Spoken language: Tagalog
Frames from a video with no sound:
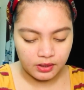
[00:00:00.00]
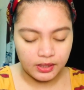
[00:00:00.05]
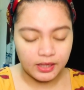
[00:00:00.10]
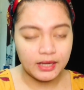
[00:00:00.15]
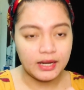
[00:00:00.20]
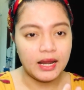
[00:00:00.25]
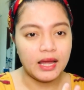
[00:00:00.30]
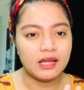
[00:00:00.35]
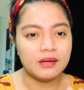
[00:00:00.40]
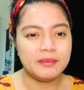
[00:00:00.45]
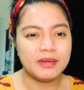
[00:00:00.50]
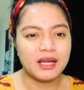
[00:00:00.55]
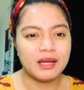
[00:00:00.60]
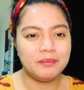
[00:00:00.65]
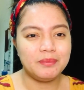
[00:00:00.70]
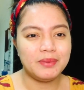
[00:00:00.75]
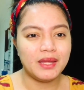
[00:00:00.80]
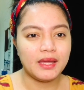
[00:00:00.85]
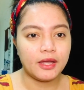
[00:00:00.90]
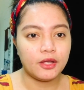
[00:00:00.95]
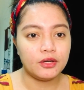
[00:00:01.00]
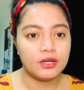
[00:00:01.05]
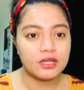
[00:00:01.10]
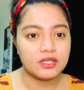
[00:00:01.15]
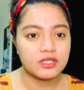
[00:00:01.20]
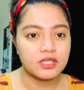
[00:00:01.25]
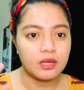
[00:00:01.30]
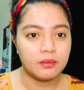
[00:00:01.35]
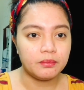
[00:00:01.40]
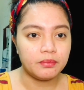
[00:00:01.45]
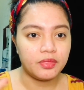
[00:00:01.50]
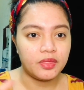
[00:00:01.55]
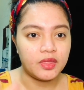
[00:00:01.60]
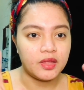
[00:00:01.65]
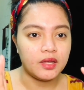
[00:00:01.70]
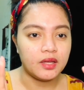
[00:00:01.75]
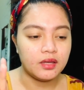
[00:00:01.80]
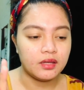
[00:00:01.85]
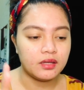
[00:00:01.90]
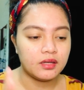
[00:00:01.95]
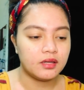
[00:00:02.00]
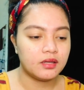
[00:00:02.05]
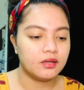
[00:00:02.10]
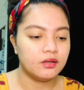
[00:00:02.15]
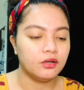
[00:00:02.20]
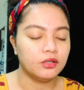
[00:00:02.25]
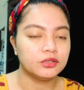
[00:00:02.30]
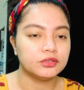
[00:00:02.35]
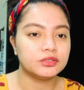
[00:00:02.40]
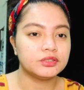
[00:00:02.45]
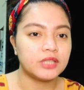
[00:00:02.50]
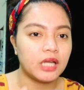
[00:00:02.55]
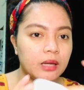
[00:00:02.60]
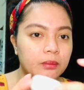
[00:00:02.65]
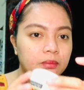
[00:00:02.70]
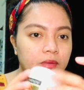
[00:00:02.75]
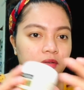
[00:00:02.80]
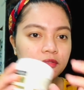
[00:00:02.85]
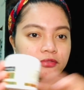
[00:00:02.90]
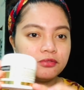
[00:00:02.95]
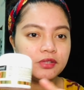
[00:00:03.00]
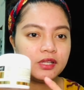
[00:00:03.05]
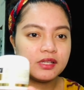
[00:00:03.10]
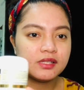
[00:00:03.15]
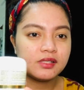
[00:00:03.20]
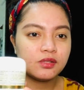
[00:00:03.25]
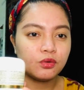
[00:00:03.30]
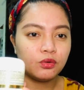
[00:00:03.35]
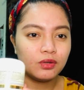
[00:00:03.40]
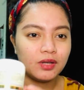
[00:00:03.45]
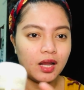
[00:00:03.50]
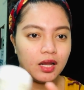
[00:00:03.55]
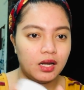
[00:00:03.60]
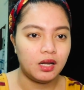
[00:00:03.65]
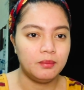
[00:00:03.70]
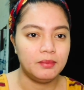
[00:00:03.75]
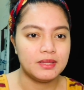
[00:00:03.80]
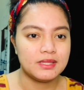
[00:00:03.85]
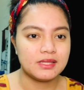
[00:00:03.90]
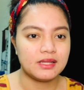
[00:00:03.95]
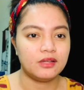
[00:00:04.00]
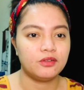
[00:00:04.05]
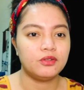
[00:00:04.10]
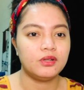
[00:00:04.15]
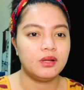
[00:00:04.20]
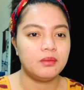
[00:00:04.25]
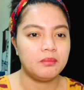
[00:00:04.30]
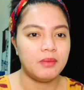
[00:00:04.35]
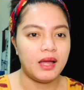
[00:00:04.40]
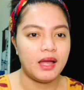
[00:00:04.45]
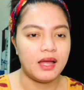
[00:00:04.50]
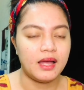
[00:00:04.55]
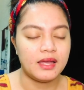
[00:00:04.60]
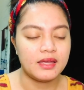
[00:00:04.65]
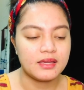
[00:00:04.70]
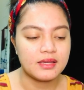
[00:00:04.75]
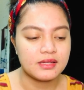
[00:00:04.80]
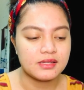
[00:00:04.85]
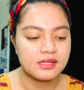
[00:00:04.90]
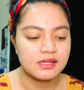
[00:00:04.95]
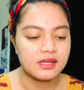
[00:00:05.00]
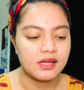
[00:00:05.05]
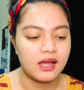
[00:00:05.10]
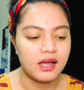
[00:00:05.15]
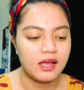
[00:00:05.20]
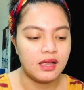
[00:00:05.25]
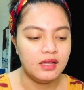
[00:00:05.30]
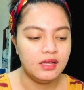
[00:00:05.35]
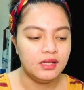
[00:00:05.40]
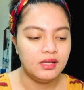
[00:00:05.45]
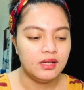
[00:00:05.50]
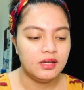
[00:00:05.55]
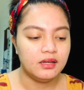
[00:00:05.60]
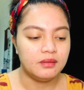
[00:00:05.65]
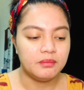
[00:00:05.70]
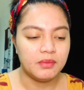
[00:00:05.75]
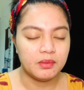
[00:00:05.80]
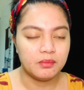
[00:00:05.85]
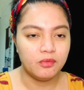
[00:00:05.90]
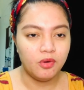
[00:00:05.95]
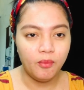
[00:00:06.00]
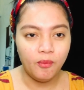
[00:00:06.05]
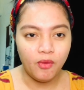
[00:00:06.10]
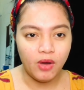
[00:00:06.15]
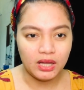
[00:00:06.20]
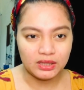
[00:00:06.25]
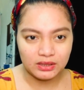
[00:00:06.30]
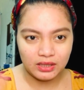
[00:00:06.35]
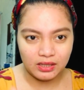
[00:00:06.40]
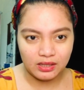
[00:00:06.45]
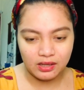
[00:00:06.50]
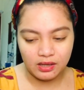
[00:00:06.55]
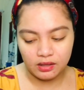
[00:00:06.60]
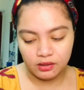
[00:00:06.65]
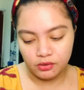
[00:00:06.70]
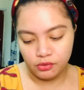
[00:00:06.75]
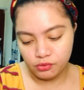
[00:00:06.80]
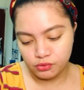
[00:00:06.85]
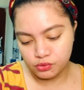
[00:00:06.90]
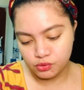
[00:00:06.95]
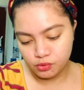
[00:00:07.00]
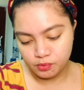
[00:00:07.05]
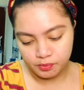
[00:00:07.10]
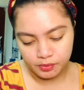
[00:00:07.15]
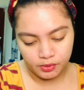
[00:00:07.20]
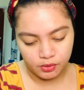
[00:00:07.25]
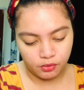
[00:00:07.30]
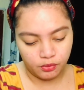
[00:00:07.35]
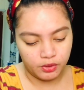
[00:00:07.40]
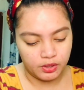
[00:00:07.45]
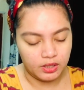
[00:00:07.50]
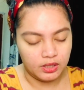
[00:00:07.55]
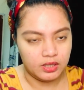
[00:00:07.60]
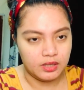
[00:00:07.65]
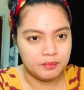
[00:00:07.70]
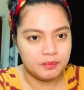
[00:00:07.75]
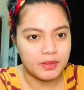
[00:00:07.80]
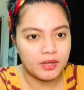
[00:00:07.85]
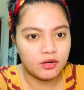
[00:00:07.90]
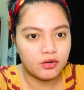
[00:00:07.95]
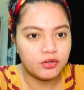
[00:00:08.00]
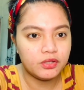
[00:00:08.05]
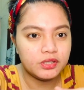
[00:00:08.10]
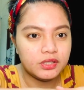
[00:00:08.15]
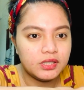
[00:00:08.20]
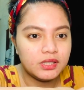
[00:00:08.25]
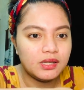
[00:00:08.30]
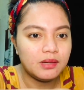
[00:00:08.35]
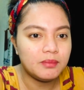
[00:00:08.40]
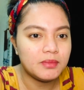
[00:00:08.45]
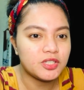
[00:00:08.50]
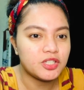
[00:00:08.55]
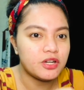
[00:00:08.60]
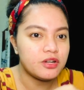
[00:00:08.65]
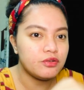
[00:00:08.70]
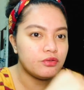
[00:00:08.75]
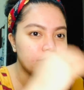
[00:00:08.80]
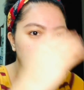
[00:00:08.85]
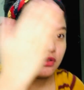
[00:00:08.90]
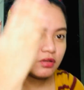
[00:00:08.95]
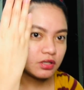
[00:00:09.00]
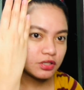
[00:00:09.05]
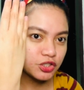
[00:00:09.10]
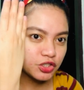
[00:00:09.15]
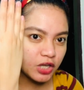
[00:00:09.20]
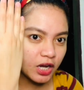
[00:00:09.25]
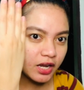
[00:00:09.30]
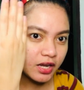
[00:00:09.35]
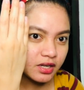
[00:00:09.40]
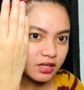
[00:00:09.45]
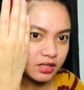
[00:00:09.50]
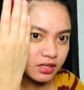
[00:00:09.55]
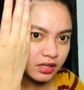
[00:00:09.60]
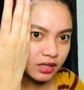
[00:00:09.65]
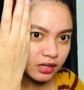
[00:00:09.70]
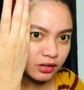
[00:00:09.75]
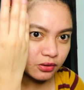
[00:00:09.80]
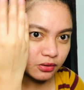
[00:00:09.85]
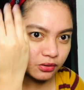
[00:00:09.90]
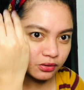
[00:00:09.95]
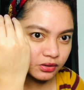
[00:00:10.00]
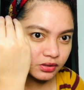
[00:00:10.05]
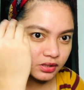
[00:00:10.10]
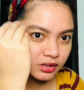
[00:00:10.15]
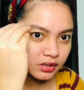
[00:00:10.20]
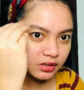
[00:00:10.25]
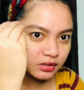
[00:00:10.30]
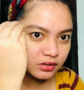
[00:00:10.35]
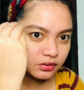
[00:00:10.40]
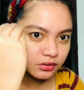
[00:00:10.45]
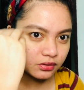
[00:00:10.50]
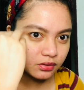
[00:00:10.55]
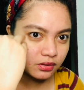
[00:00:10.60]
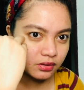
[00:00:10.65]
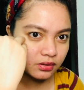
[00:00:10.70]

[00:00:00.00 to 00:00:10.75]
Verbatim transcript: kailangan mag-apply kayo ng something on top of this kung lalabas kayo ng bahay kasi nga magmumukha talaga kayong super oily. Pero hindi naman siya yung shiny eh, oh. tingnan niyo.